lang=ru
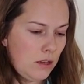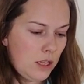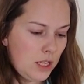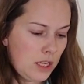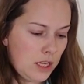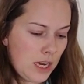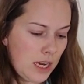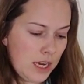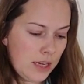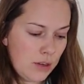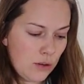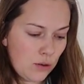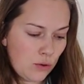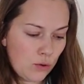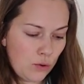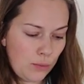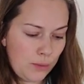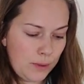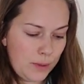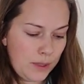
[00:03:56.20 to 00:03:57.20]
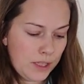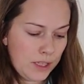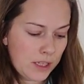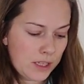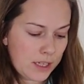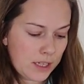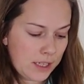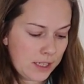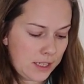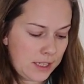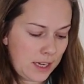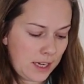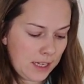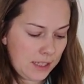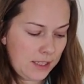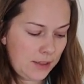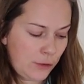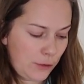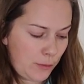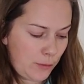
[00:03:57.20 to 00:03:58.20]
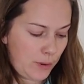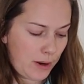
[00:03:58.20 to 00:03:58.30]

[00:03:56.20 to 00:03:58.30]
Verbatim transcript: Я ее купила когда-то в